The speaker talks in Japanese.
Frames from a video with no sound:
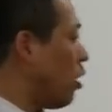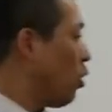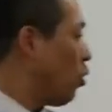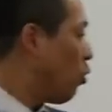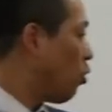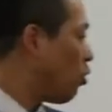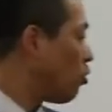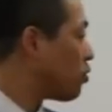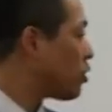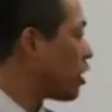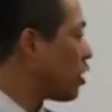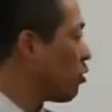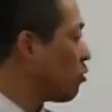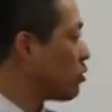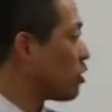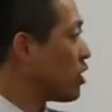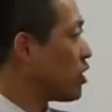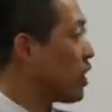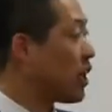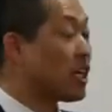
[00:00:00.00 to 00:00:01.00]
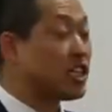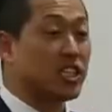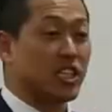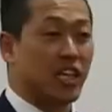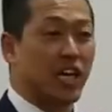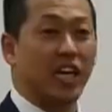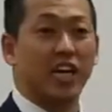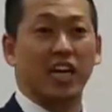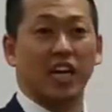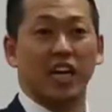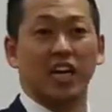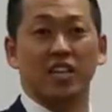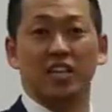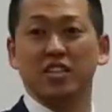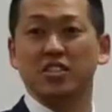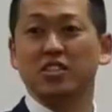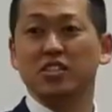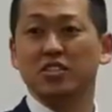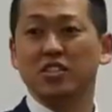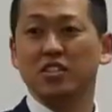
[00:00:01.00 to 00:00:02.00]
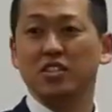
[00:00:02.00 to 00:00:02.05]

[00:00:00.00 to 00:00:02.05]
本で読んだだけじゃないからです